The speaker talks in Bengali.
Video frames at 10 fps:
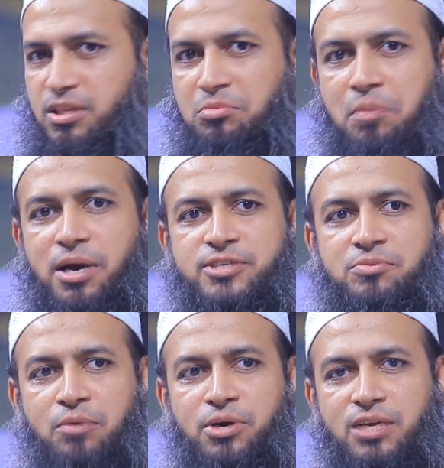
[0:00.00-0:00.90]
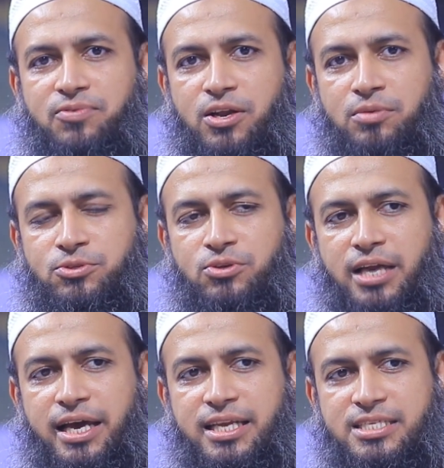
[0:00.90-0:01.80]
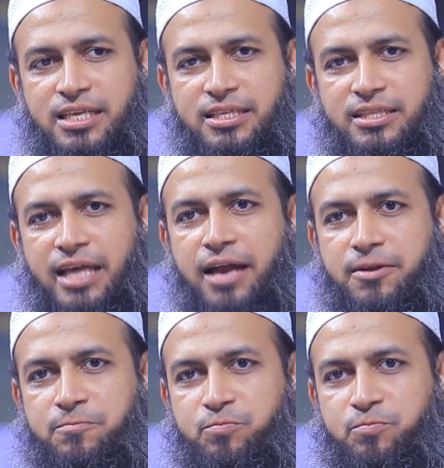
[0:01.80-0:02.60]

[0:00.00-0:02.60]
ইমাম আজম আবু হানিফা রহমতুল্লাহ আলের সাথে তার